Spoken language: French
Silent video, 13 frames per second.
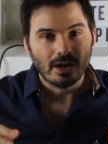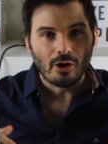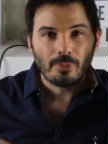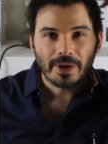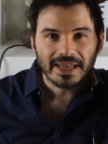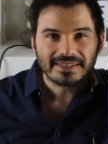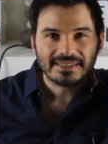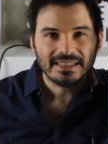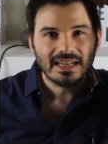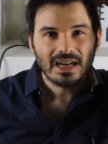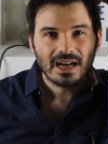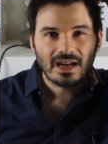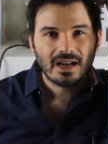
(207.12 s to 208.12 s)

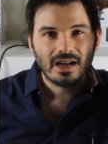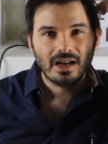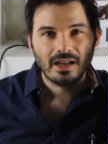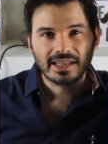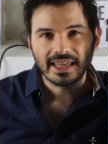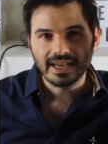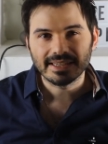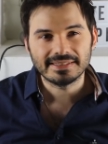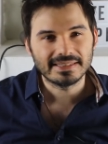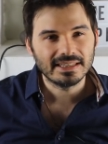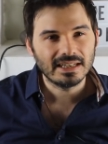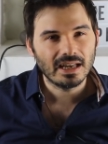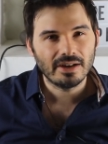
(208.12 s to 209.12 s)
Embrassez-la,
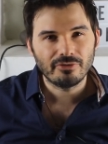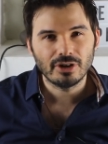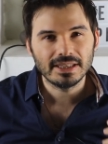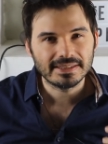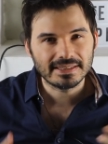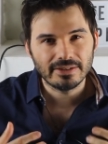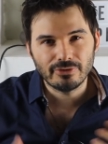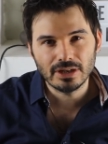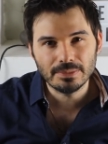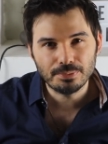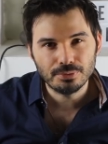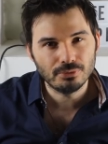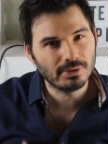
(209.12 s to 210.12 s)
caressez là, voyez si elle veut
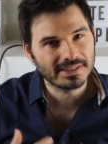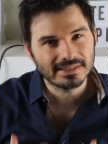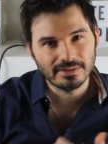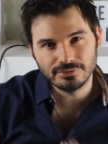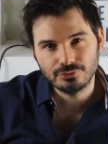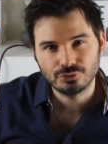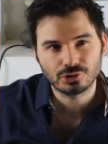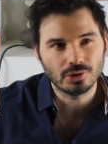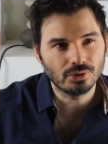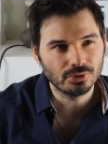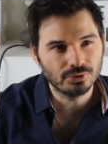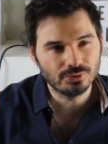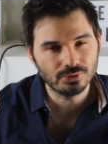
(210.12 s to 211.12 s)
aller plus loin, si elle vous touche en
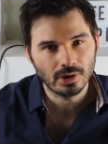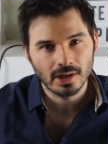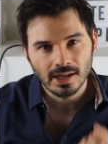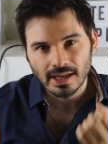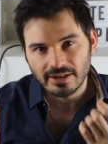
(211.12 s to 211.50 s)
retour.